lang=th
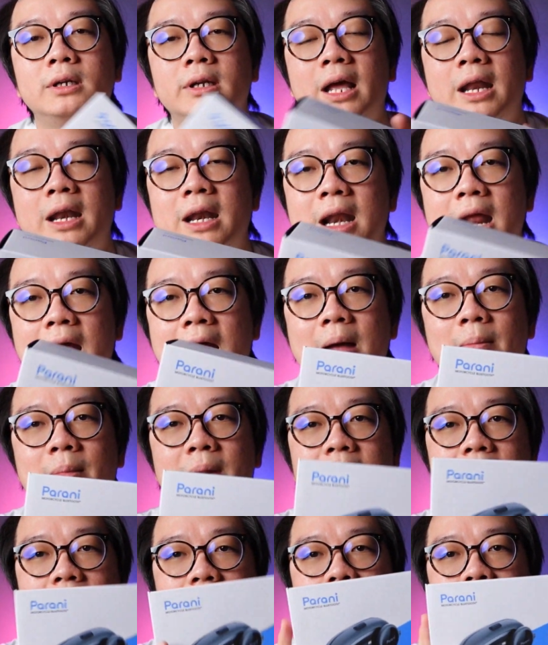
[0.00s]
กันน้ำอะไร
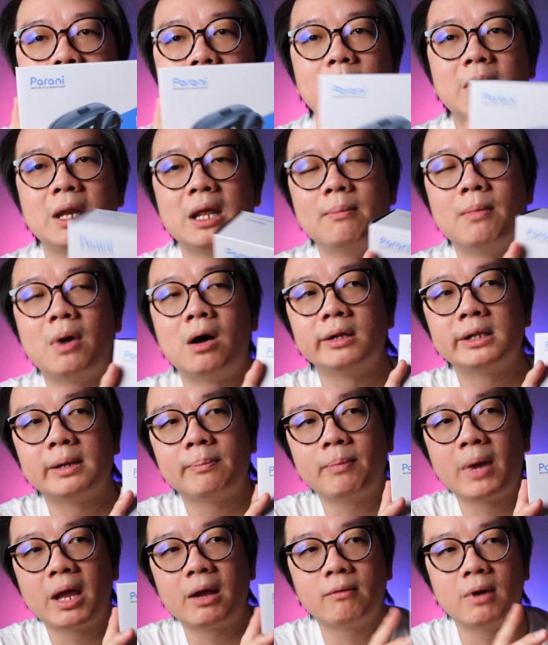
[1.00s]
เงี้ยตัวนี้ไม่ได้บอกส
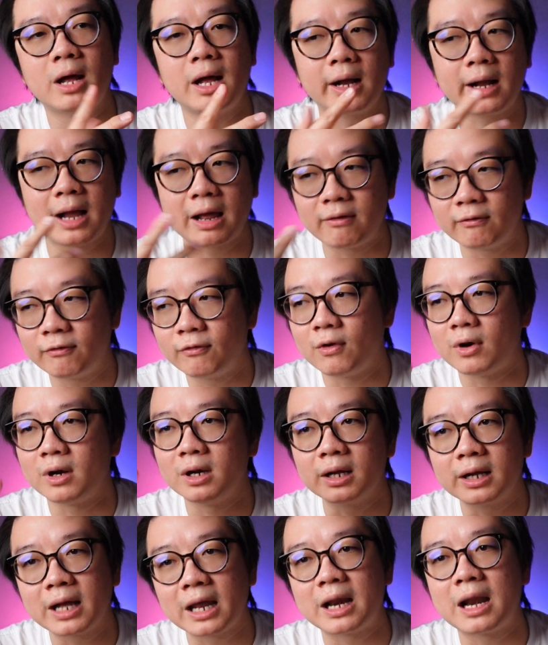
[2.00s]
เปคว่ากันฝนห
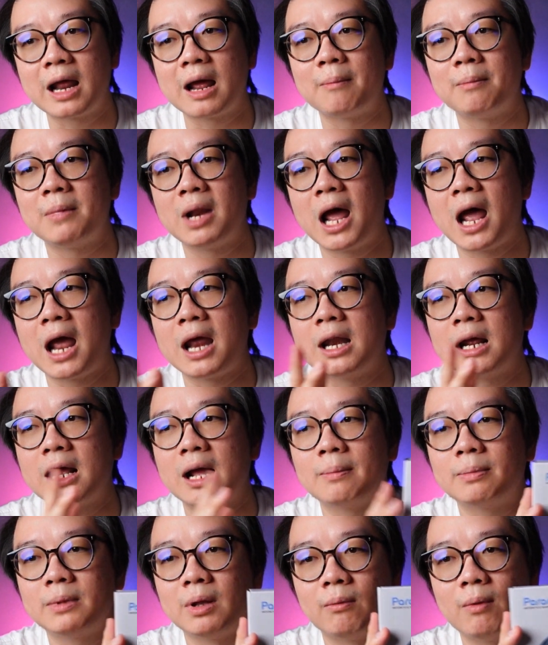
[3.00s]
รือกันน้ำได้นะค
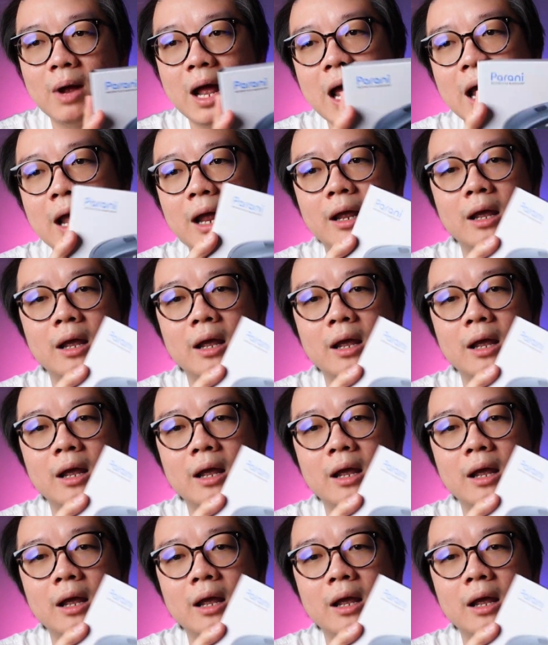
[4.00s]
รับแต่ว่า